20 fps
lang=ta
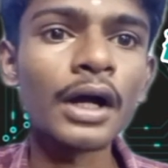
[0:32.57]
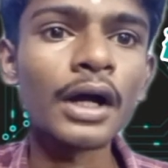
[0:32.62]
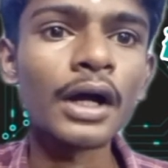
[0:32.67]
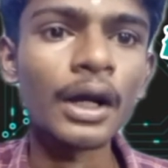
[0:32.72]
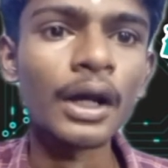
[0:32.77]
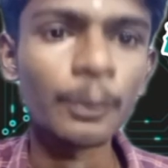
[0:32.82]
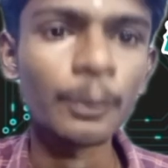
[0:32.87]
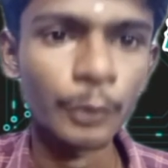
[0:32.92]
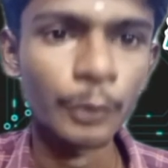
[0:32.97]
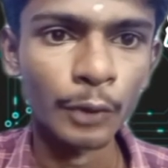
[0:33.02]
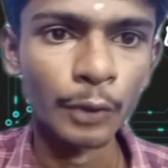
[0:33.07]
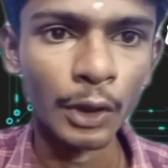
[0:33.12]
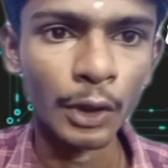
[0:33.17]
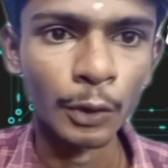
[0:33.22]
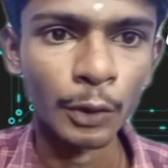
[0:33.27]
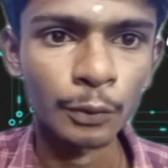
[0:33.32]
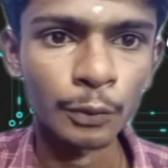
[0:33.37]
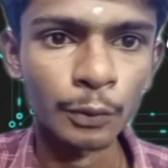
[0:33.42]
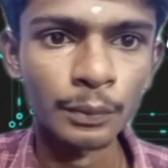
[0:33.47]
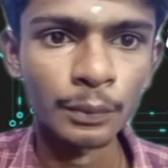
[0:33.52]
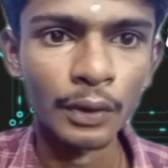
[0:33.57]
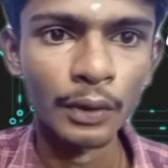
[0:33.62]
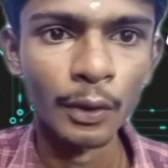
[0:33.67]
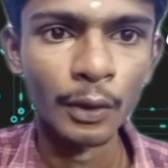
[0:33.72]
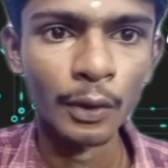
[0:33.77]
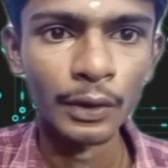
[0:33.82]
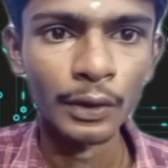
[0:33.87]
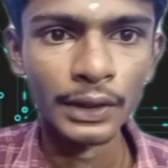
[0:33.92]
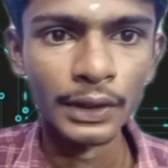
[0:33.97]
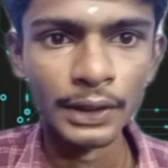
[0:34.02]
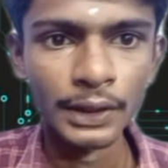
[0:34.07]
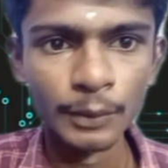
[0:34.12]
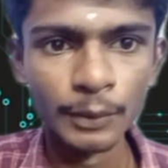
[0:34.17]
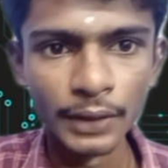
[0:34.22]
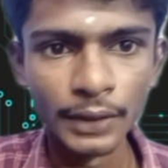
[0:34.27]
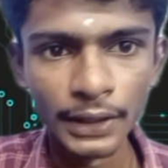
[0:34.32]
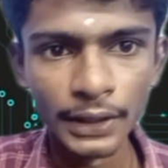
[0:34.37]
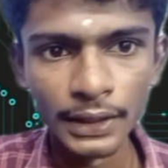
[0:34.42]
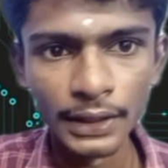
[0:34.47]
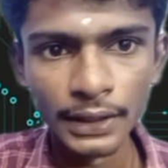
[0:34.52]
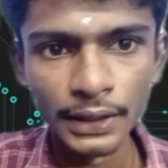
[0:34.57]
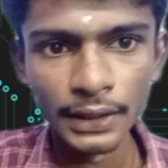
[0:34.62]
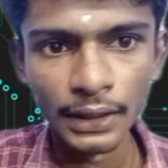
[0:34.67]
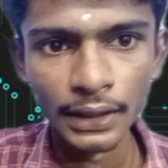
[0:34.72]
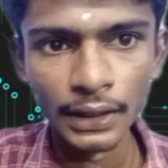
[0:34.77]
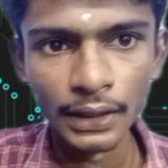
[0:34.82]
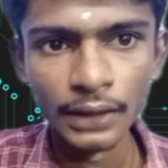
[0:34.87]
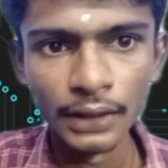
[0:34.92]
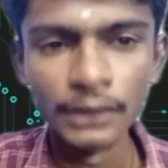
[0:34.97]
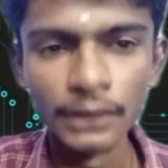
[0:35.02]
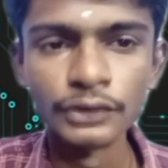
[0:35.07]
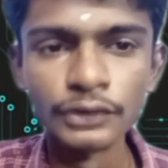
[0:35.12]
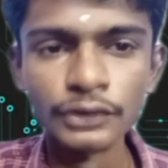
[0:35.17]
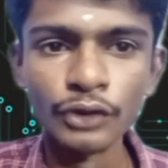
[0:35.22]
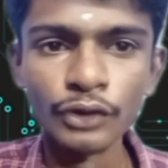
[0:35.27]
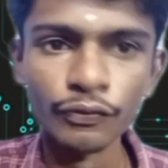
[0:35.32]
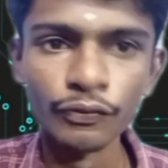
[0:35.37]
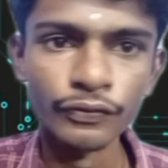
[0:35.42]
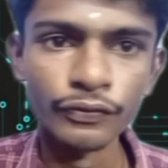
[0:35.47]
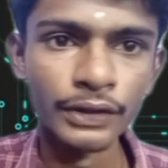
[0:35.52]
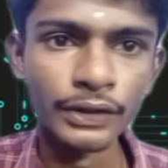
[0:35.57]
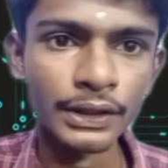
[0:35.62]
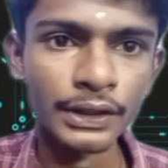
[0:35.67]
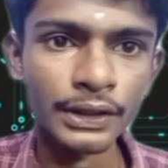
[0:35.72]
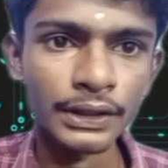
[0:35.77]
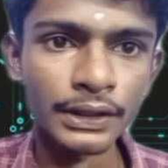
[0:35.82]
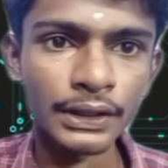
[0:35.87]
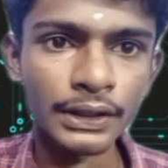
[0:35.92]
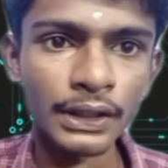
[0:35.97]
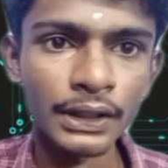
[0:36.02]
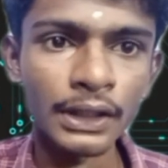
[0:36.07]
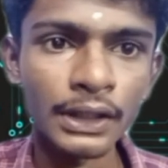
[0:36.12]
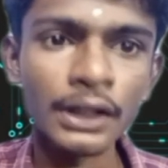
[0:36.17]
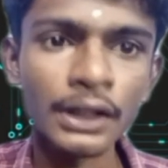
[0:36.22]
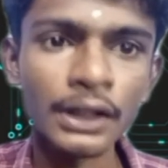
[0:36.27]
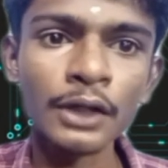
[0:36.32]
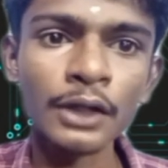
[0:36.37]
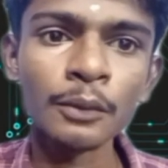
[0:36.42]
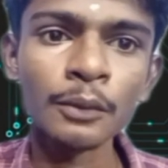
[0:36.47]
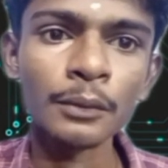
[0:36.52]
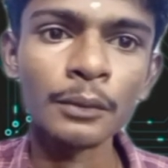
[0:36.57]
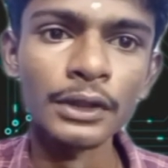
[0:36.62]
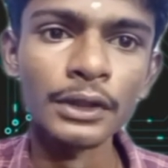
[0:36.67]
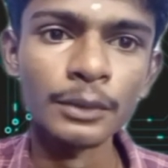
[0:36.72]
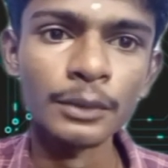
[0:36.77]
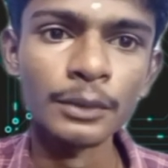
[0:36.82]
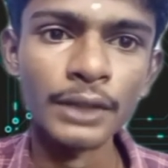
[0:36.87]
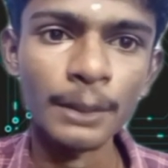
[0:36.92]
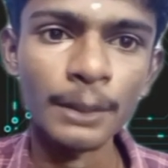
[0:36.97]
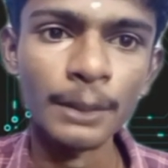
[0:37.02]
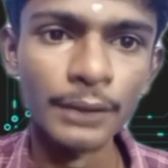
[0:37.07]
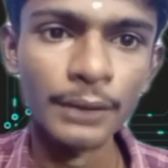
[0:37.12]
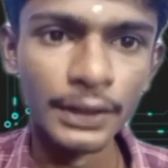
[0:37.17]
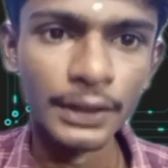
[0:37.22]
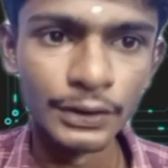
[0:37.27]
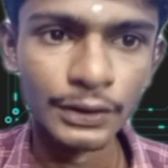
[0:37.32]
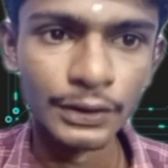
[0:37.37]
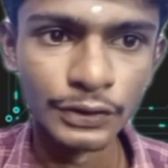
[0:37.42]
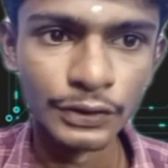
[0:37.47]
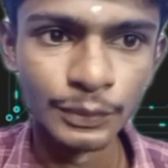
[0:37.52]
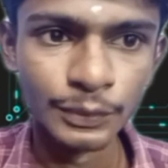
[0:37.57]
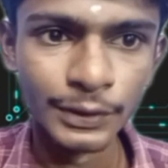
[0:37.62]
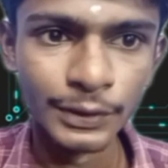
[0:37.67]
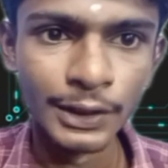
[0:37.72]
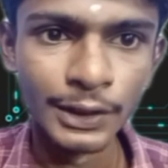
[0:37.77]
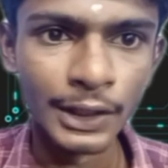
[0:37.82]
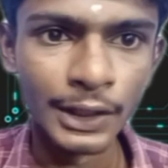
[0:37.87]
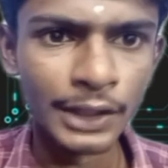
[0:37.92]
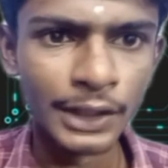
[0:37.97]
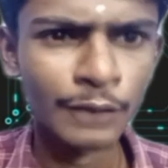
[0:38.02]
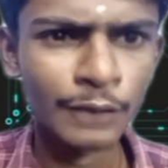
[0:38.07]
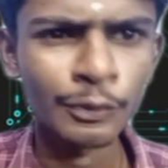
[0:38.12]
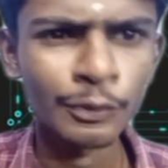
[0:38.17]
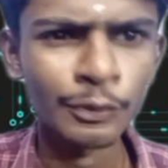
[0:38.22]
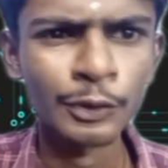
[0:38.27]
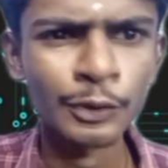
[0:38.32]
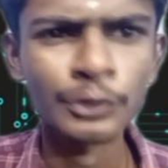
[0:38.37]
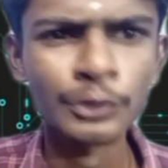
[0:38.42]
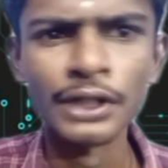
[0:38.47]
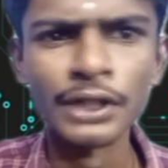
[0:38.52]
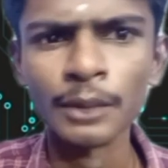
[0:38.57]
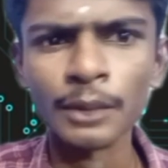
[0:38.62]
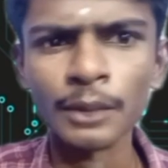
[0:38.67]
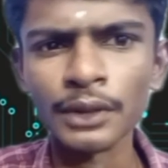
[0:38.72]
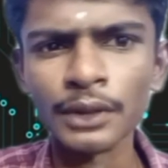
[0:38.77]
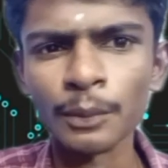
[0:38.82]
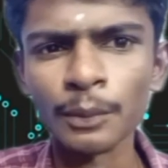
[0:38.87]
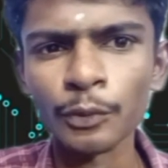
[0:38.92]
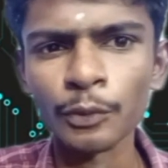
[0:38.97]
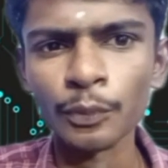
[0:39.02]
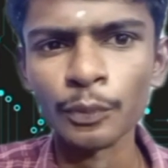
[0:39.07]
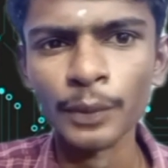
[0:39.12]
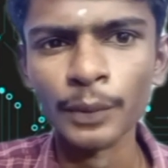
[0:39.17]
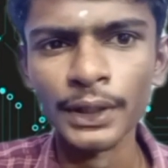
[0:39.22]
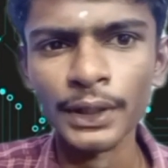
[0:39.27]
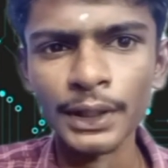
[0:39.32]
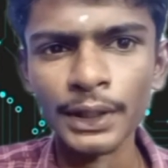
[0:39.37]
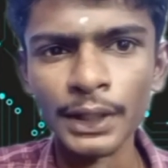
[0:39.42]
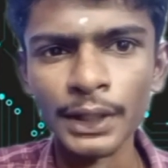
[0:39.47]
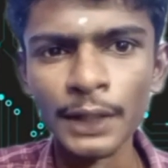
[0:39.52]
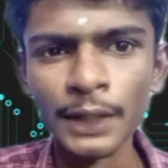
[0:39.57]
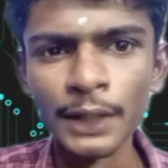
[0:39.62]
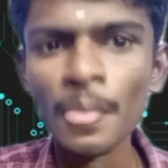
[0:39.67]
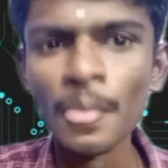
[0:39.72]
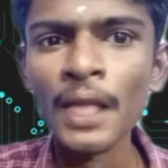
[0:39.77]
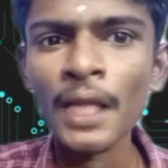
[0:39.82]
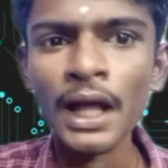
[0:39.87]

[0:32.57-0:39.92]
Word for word: அப்லோட் ஆகும் ஆல்ரெடி நம்ம டெக்னிக்கலாக சாஃப்ட்வேர் ரீதியாக மற்றபடி அப்ளிகேஷன்ஸ் பற்றி நிறைய வீடியோஸ் நான் வந்து அப்லோட் பண்ணியிருக்கிறேன்